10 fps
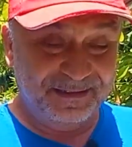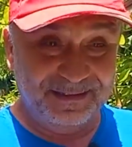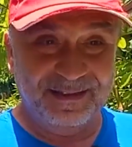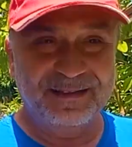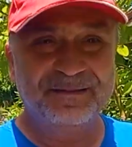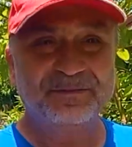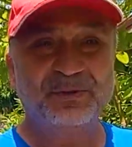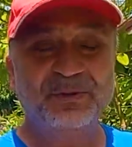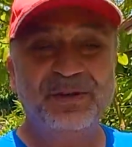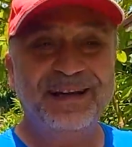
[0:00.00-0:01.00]
e,
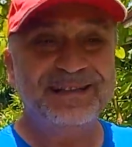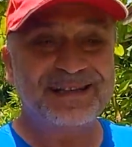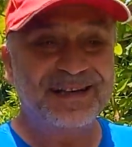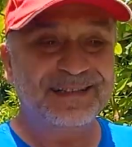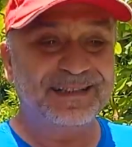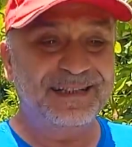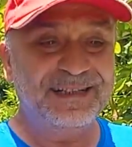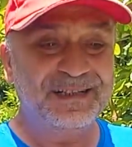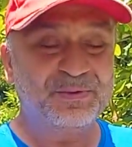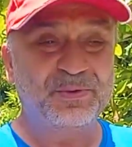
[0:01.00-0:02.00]
güney
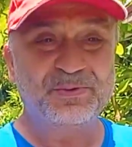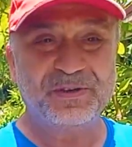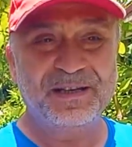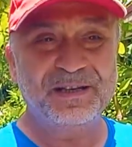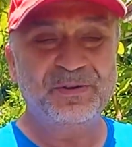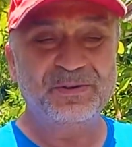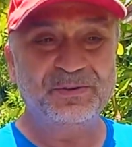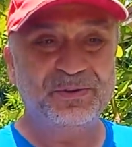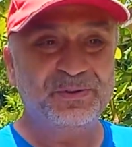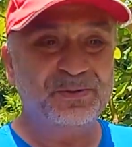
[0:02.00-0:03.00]
sanki kuzeye
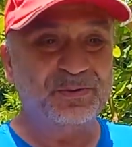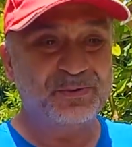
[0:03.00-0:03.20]
döndü.